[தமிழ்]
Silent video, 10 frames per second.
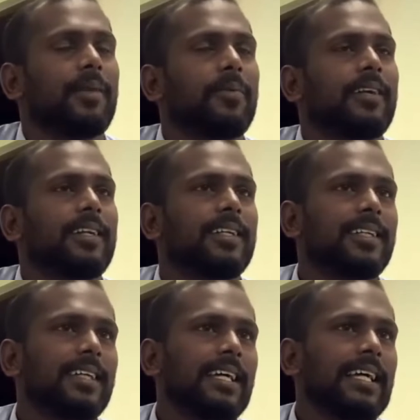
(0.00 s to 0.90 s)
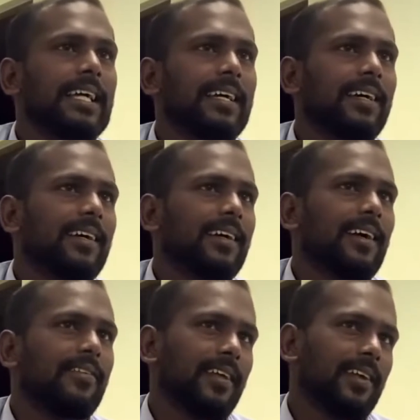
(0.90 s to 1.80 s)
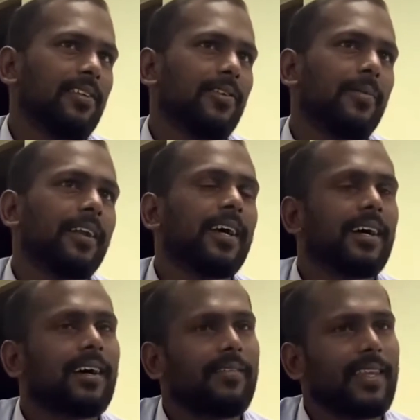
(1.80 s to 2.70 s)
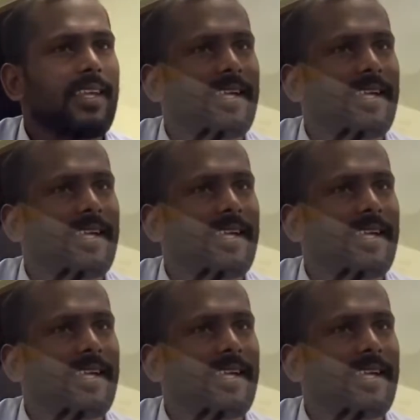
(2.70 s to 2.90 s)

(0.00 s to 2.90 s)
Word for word: இது பண்ணிவிட்டு கவிதை எழுதணும் அப்படின்னா கவிதை